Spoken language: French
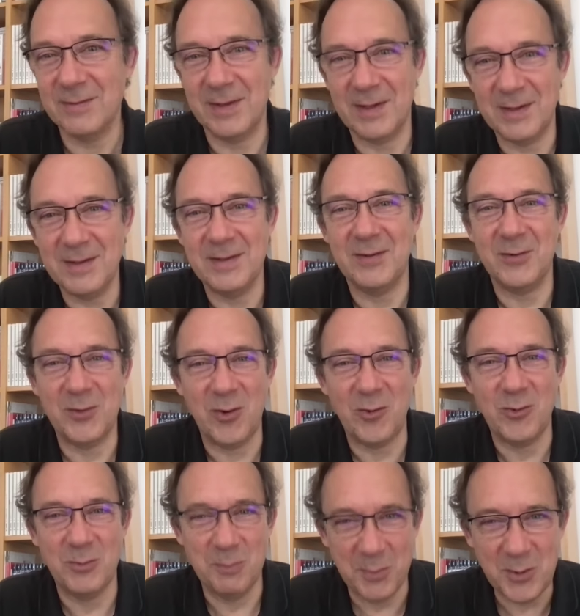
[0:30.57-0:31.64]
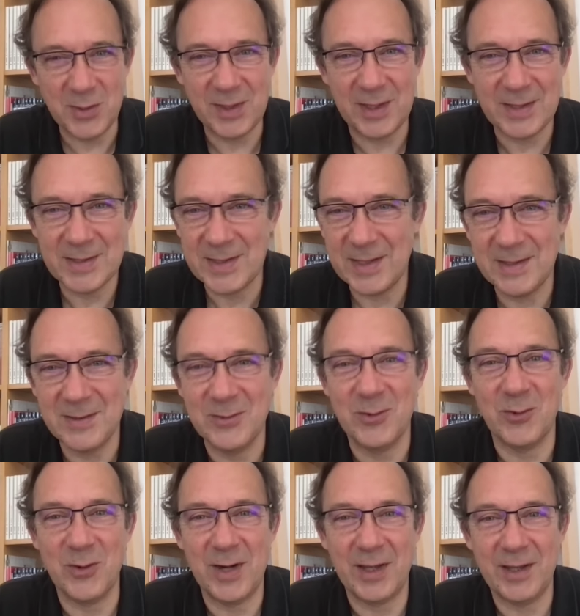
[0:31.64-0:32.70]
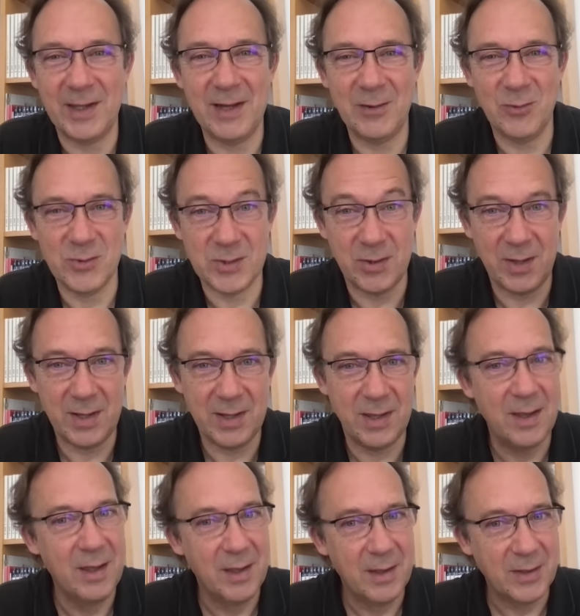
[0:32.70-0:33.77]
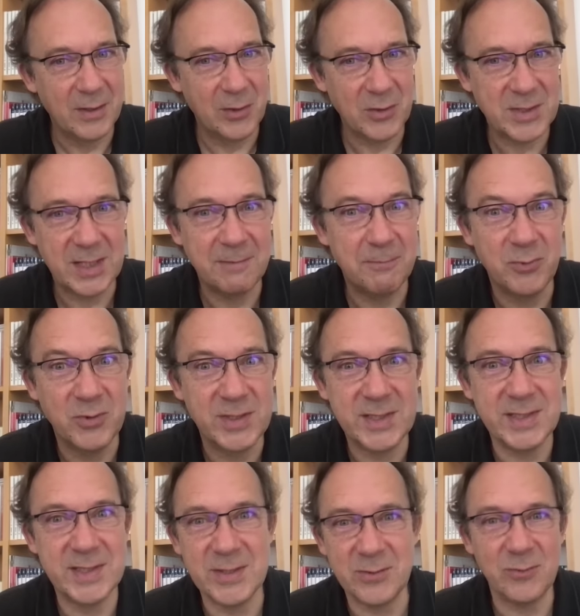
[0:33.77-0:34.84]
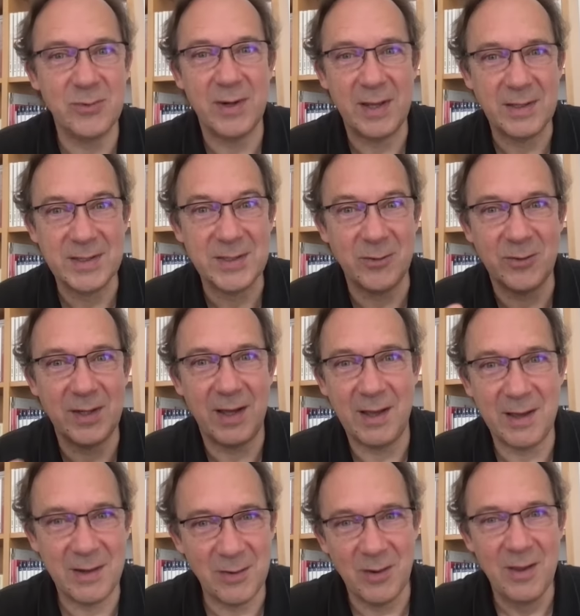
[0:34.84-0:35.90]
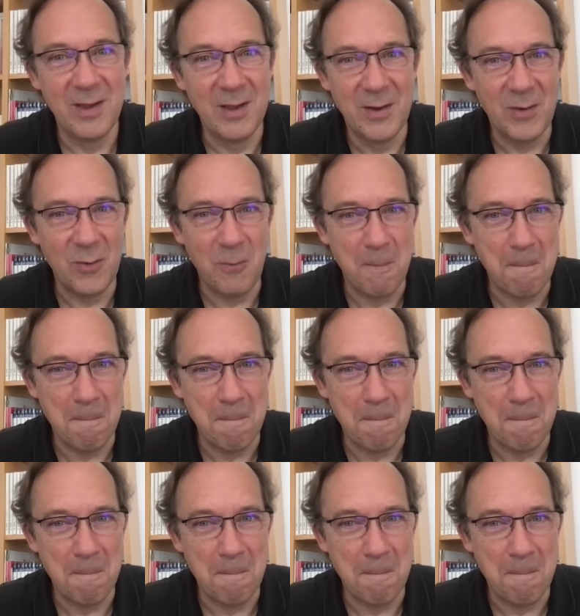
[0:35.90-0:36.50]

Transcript: Hein, il y a encore une bonne quinzaine durant laquelle le Soleil, dans cette position-là centrale, au